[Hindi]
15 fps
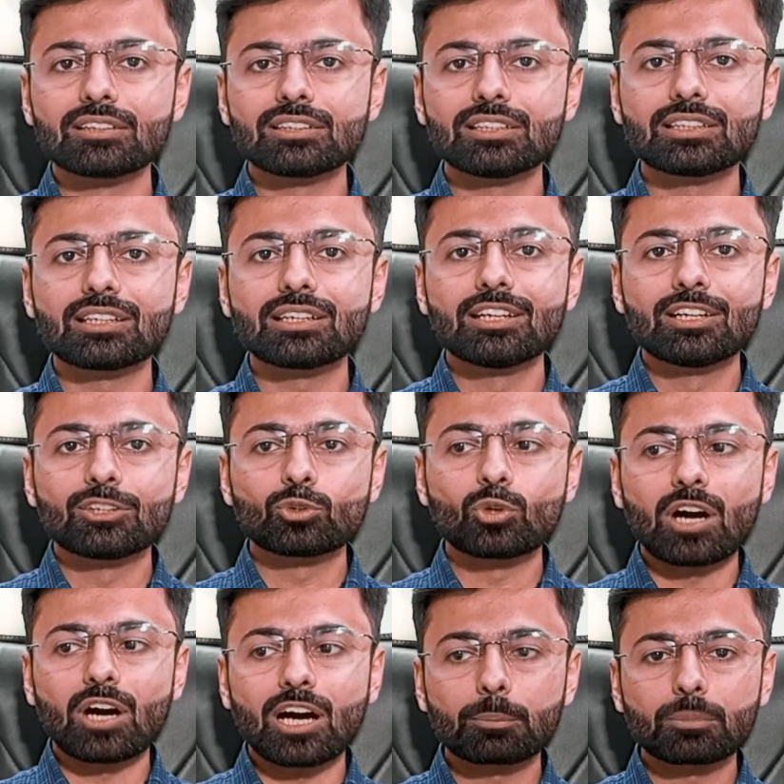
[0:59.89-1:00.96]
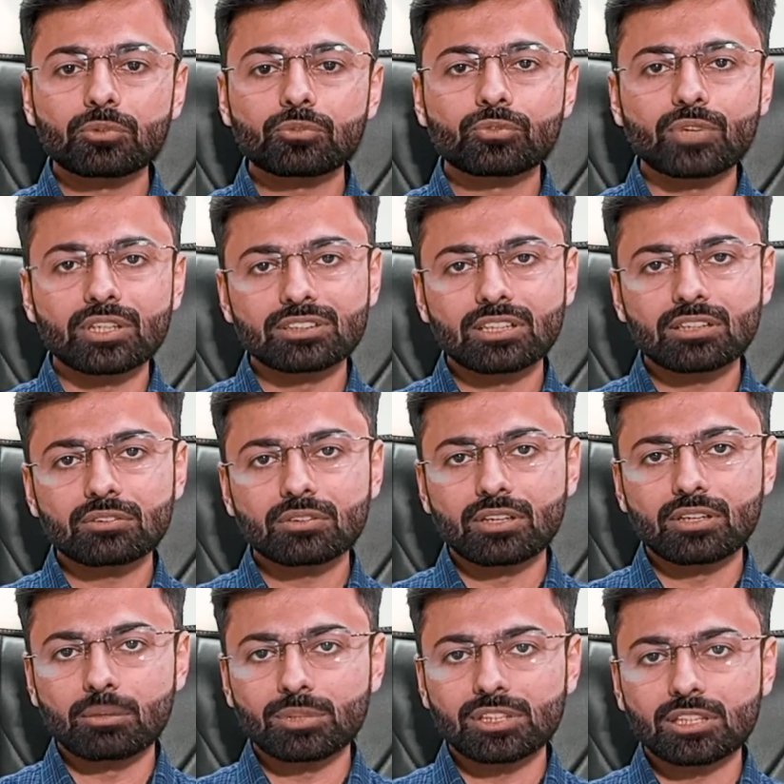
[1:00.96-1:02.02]
ठीक है तो आप फर्दर
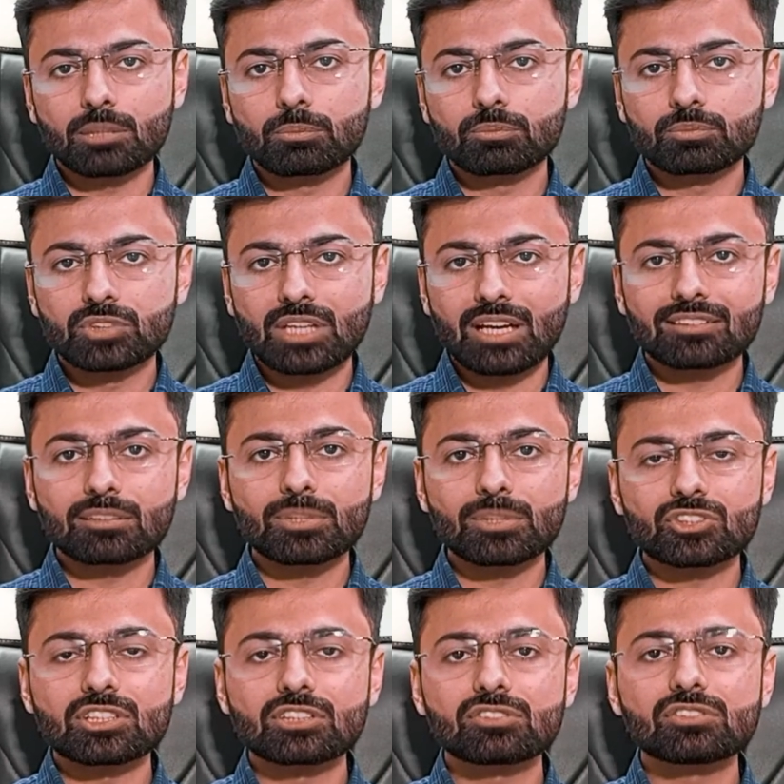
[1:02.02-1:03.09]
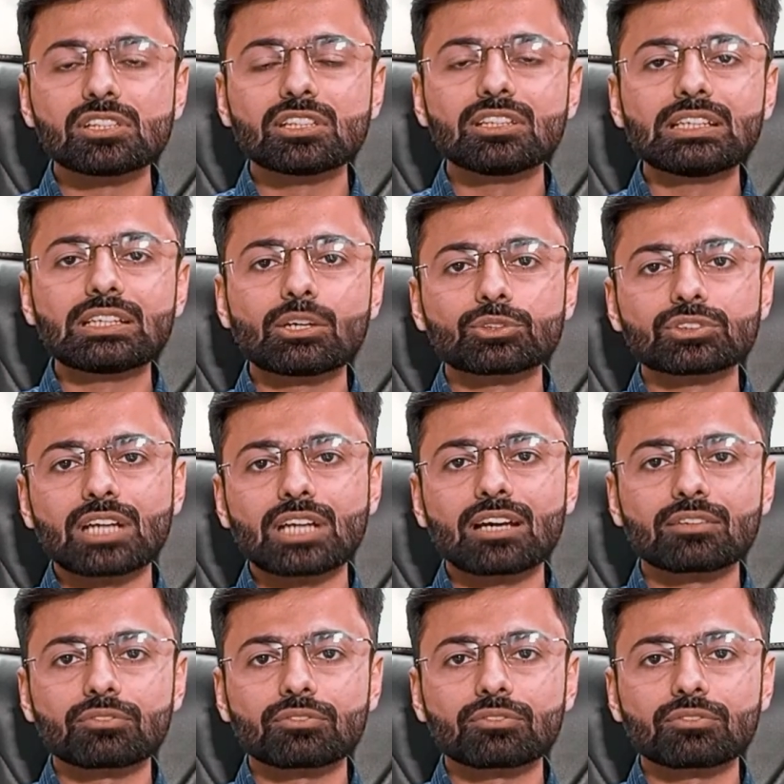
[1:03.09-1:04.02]
मतलब चार सेमेस्टर इस डिग्री के और चार